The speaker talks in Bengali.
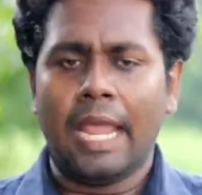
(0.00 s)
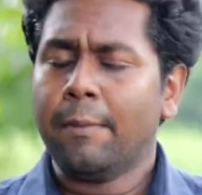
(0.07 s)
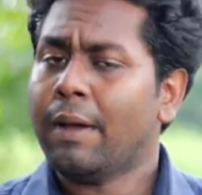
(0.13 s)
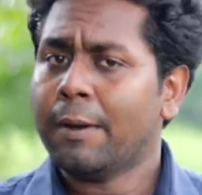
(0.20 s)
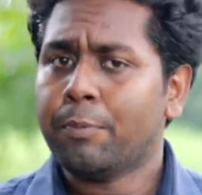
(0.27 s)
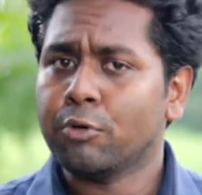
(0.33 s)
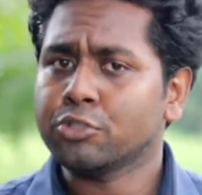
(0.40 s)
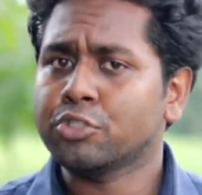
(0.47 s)

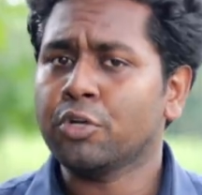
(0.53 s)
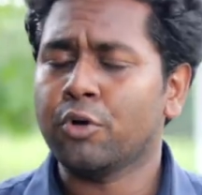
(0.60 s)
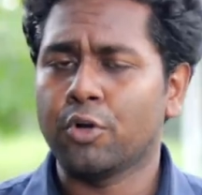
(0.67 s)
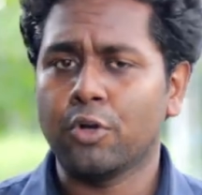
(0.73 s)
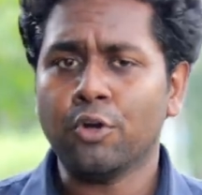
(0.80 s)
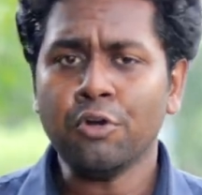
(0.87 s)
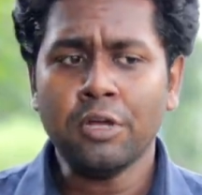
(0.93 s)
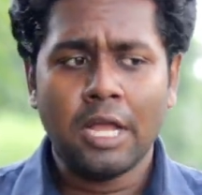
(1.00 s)
এবার প্রশ্ন
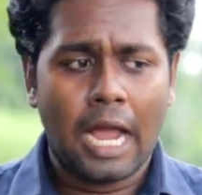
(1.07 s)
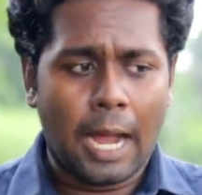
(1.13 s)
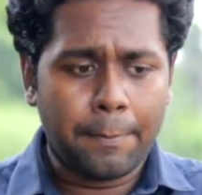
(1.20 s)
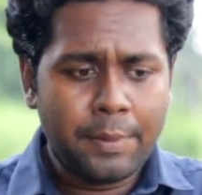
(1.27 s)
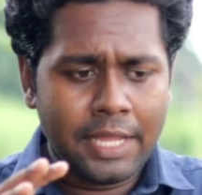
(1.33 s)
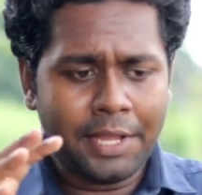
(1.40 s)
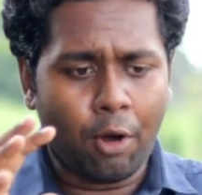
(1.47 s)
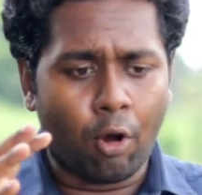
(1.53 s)
হলো
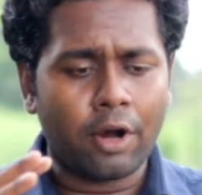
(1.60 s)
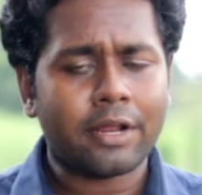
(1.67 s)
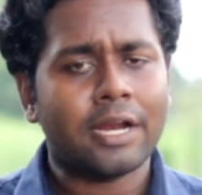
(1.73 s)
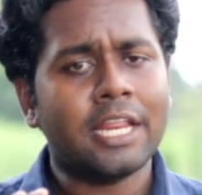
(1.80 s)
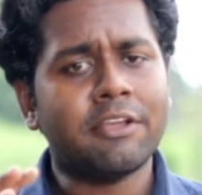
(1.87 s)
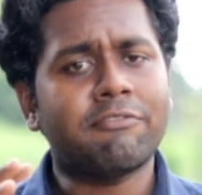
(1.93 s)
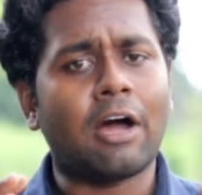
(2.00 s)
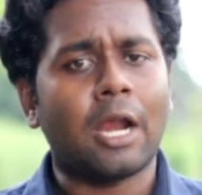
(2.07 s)
আপনি
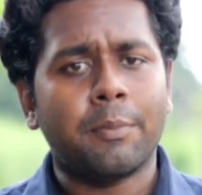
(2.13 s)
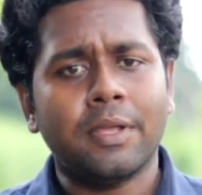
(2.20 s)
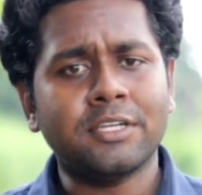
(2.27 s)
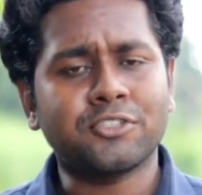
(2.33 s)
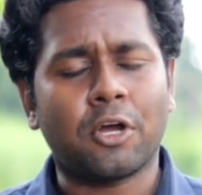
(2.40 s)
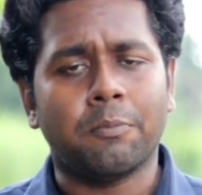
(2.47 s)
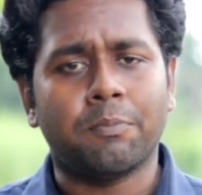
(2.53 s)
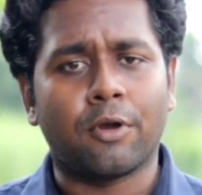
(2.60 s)
অর্গানিক ফার্মিং
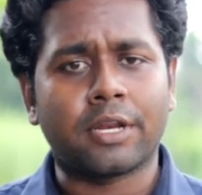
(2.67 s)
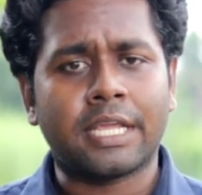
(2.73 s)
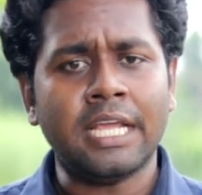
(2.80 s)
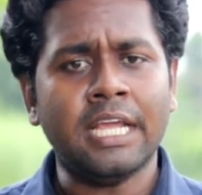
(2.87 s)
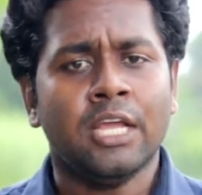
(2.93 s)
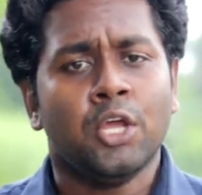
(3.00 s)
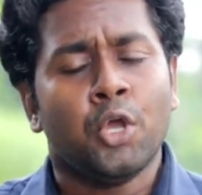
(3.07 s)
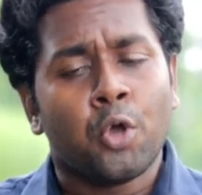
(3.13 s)

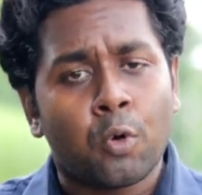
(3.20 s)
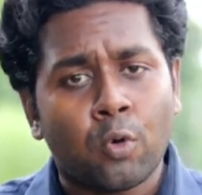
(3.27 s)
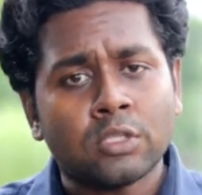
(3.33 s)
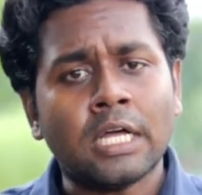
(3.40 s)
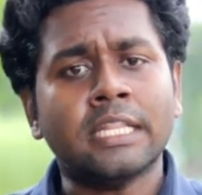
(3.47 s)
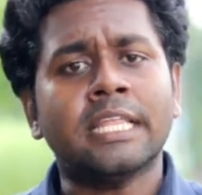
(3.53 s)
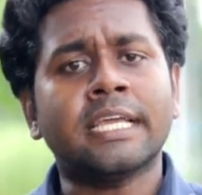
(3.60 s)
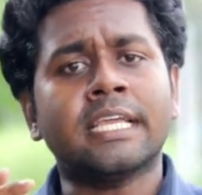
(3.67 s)
সম্পর্কে
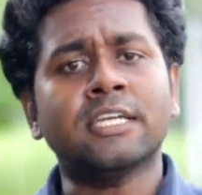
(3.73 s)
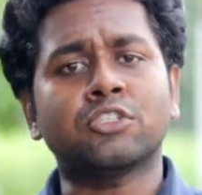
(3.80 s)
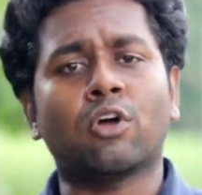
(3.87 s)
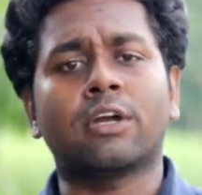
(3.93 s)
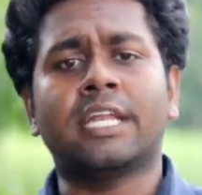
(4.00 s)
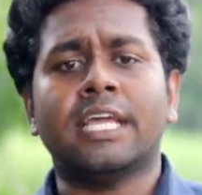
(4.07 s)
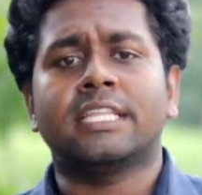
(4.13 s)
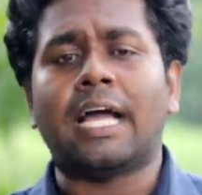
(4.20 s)
কোথা থেকে
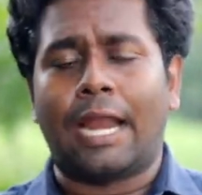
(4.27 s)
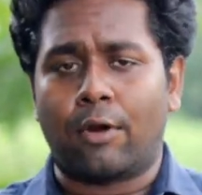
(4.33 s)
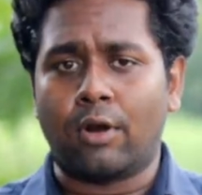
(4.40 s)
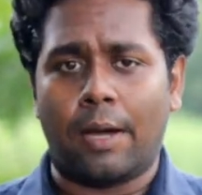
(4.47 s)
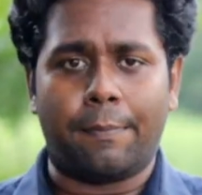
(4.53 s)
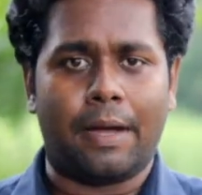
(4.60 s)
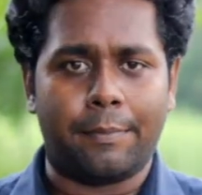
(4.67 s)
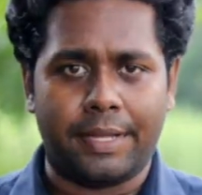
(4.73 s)
সঠিক
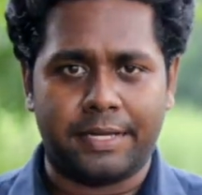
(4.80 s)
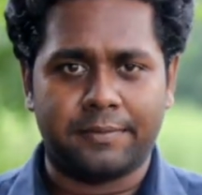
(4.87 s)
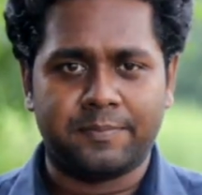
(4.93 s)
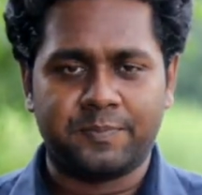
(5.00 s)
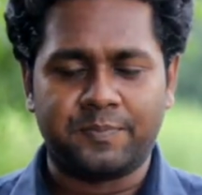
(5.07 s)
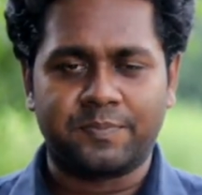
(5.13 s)
ধারণা পাবেন